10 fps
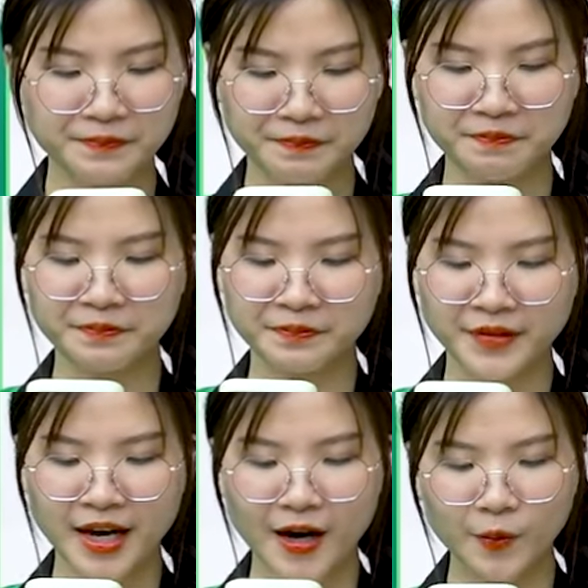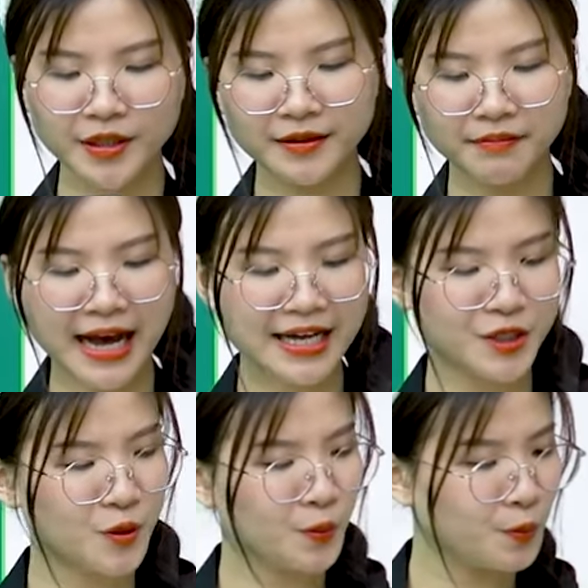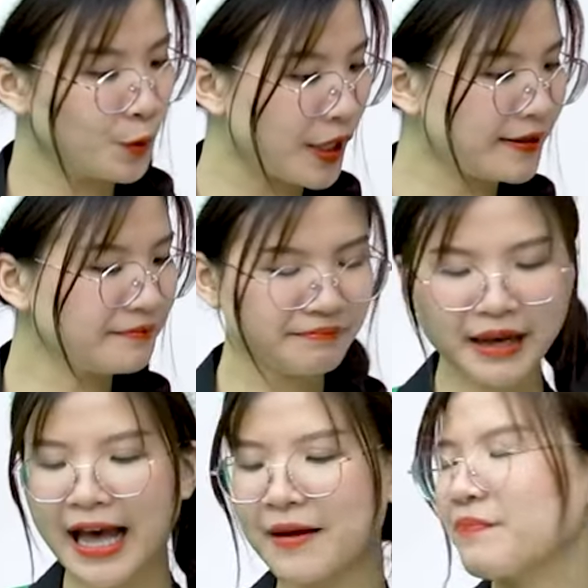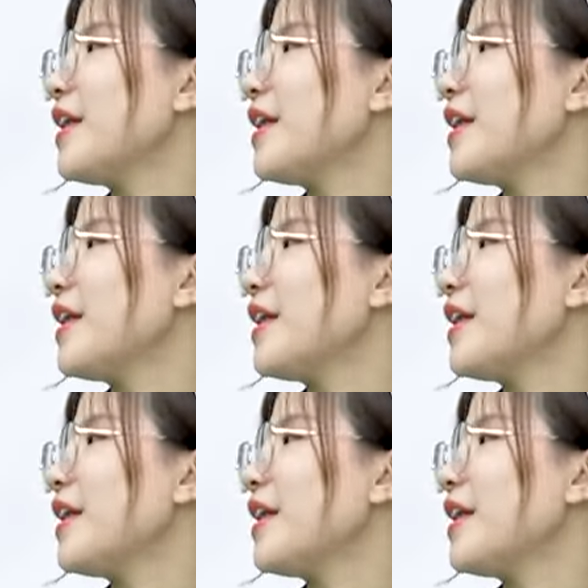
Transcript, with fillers: Ừ, Hồng Hưng 3, Dung Nguyễn 3.